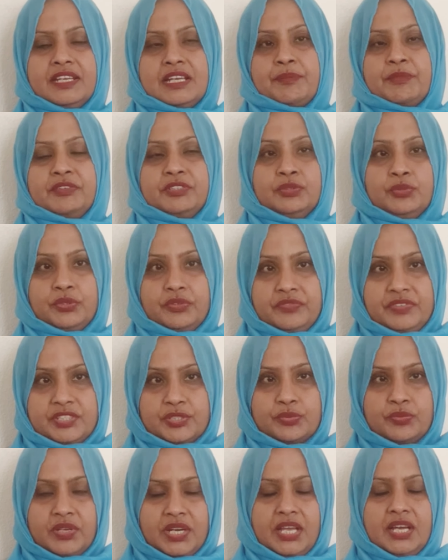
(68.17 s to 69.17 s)
நம்ம வந்து ஒரு
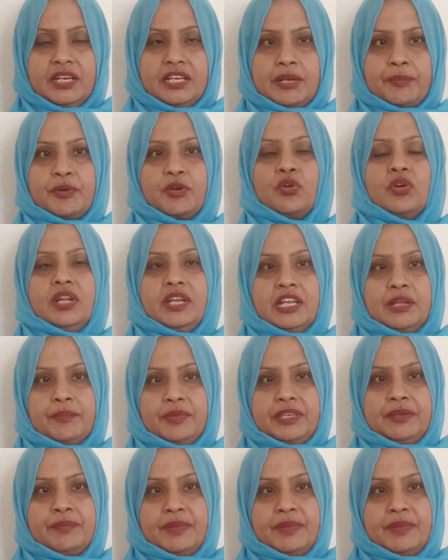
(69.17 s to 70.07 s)
விஷுவலாக நமக்குள்ளே நம்ம